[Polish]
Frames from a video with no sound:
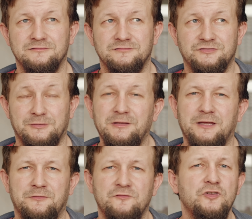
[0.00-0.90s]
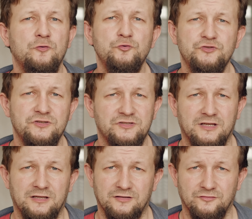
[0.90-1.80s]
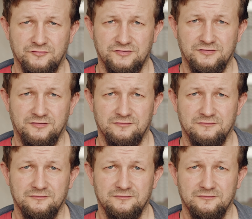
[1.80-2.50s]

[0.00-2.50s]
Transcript: Y, trzeba najpierw się uczyć tej jedności.